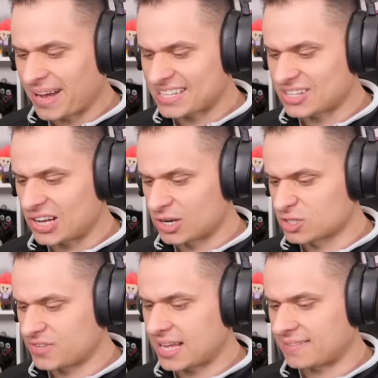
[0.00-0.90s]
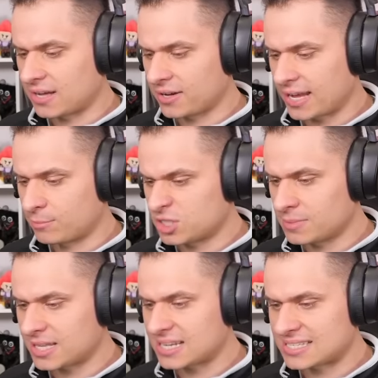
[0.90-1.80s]
Bardzo rozwinięta. Okej, no,
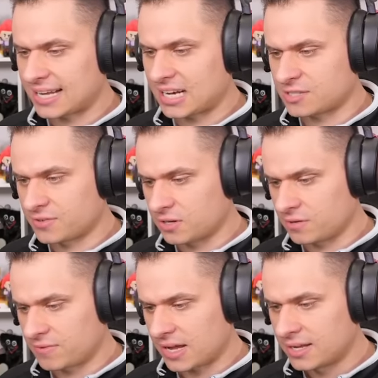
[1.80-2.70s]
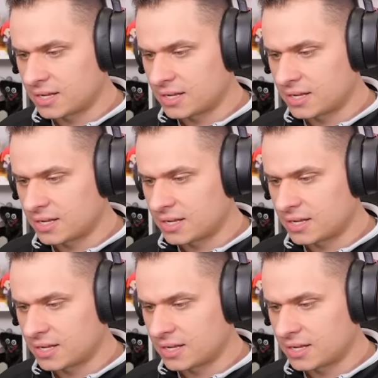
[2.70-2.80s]
musimy no teraz tak. zagrać w golfa.